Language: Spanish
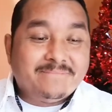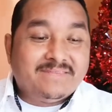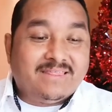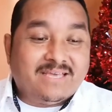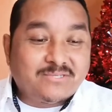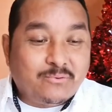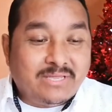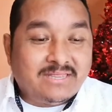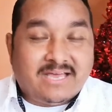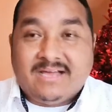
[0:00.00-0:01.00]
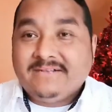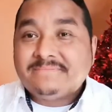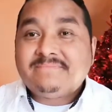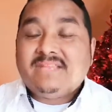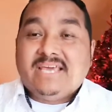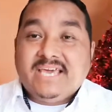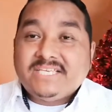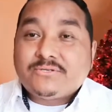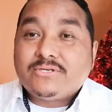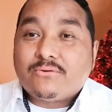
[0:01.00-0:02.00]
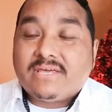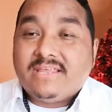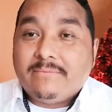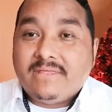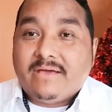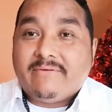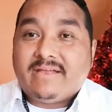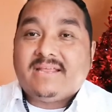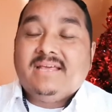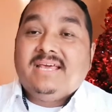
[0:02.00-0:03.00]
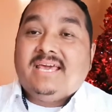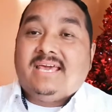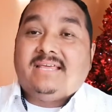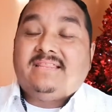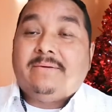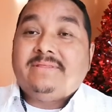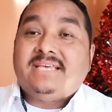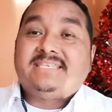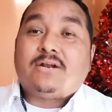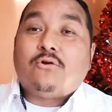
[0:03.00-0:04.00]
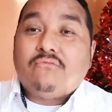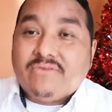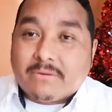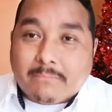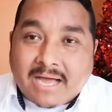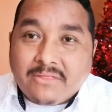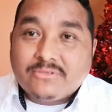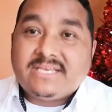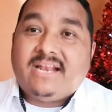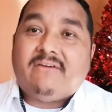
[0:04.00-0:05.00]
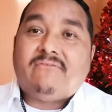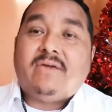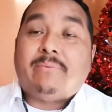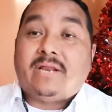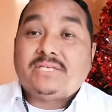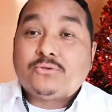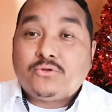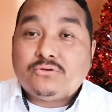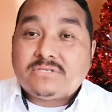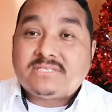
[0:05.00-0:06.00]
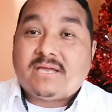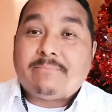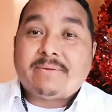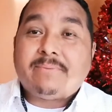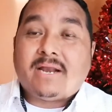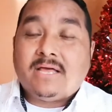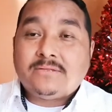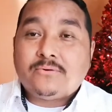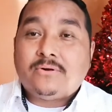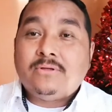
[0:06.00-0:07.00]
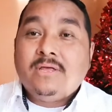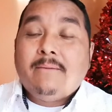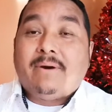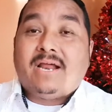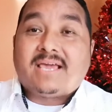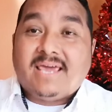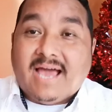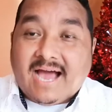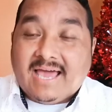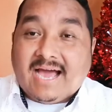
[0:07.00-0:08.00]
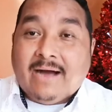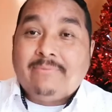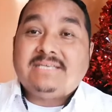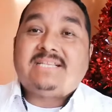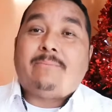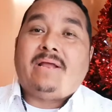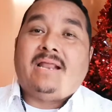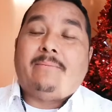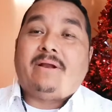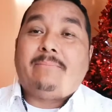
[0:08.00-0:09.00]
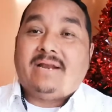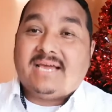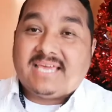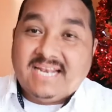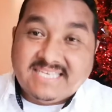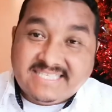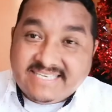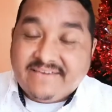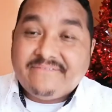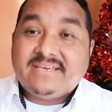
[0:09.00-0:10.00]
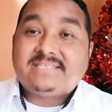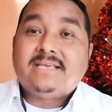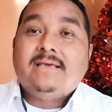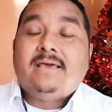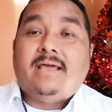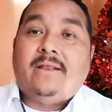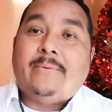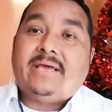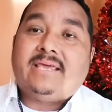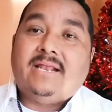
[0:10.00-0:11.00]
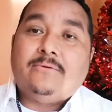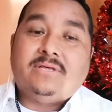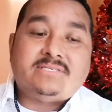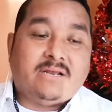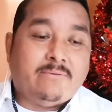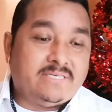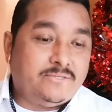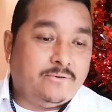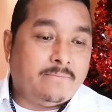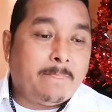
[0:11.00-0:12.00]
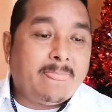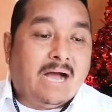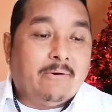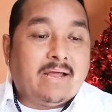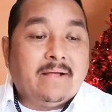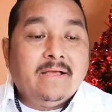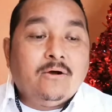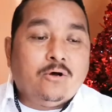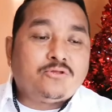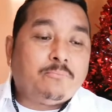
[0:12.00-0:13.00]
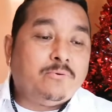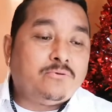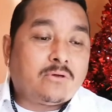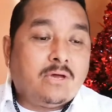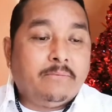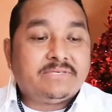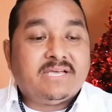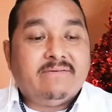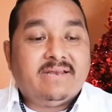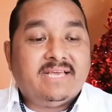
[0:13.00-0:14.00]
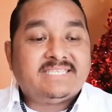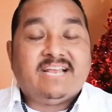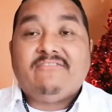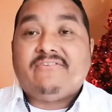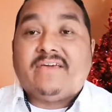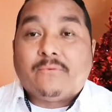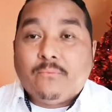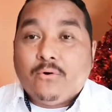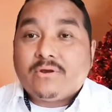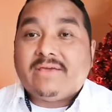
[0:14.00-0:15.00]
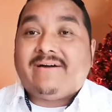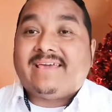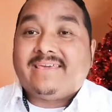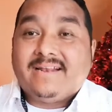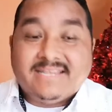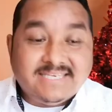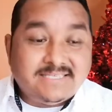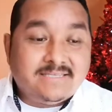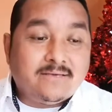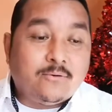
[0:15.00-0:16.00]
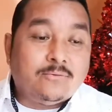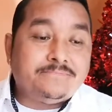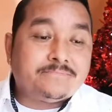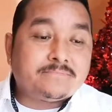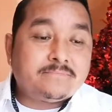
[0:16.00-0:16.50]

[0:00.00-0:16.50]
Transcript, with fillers: ¿Te das cuenta? Esto es lo que debe de haber. Eh, deben de ser confirmados en la fe. Para eso Dios te está preparando, para que hables la palabra, para que les lleves el Evangelio de Salvación. Ahora, otro punto que vamos a ver es el fervor evangelístico.